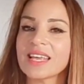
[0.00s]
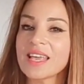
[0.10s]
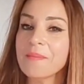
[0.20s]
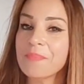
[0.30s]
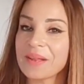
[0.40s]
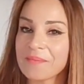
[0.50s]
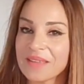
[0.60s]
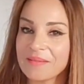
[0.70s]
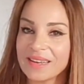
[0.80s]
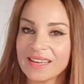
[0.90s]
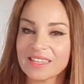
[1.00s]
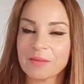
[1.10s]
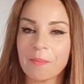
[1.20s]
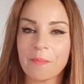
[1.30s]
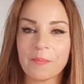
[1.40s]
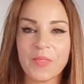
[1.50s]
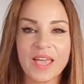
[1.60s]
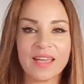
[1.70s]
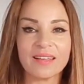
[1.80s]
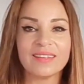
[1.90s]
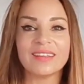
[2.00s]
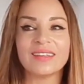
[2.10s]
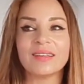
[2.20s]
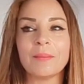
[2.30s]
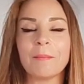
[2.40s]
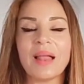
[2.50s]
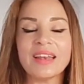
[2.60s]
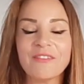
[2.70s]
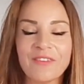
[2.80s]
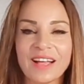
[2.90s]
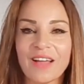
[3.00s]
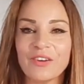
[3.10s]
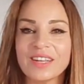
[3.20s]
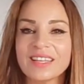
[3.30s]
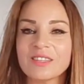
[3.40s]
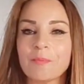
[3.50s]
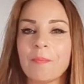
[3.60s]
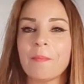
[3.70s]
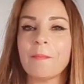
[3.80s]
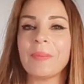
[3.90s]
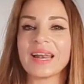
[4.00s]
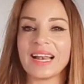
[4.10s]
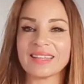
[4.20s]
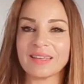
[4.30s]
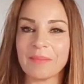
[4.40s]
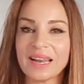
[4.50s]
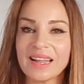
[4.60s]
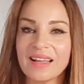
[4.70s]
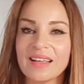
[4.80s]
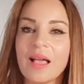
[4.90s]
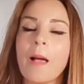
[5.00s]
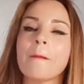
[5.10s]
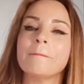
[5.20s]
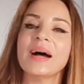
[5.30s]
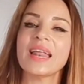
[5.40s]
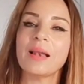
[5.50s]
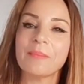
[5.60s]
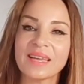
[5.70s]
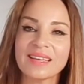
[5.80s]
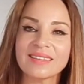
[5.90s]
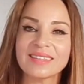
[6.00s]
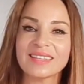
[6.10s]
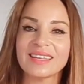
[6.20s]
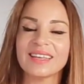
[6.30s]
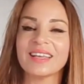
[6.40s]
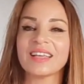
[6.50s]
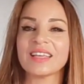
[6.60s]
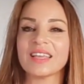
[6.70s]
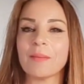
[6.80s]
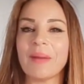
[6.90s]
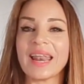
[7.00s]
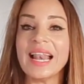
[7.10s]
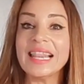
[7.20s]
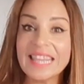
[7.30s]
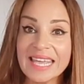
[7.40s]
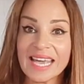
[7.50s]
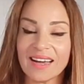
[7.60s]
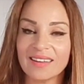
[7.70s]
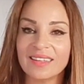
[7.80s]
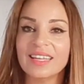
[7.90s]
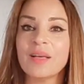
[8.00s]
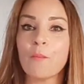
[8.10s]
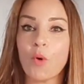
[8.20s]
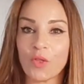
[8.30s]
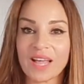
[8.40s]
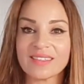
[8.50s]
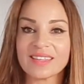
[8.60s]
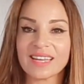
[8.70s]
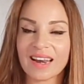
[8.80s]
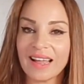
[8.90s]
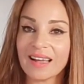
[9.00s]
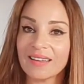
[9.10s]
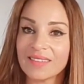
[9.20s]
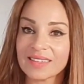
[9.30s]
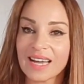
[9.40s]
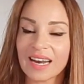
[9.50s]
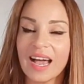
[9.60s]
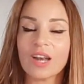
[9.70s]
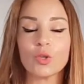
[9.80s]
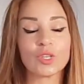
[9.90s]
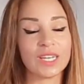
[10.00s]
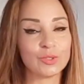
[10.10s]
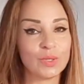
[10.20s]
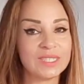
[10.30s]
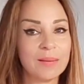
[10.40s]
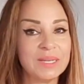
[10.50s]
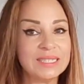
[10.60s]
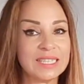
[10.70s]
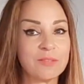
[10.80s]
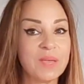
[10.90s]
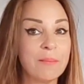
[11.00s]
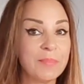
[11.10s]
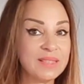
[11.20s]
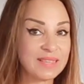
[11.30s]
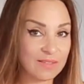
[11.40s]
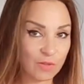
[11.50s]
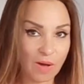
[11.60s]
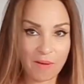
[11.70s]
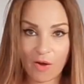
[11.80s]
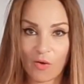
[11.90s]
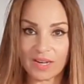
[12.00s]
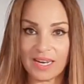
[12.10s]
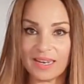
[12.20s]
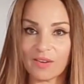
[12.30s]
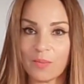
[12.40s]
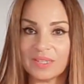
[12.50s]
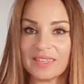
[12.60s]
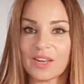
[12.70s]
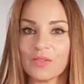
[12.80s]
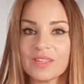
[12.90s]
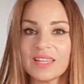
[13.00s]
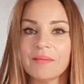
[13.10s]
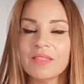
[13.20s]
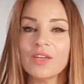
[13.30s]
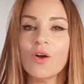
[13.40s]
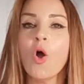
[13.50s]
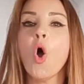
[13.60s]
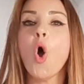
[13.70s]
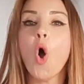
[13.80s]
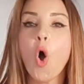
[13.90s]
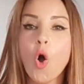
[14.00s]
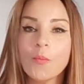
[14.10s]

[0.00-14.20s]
imprimibles de planificadores para la semana, para el mes y para el día. Podrás descargarlos gratuitamente, bien pinchando abajo en el comentario de este vídeo o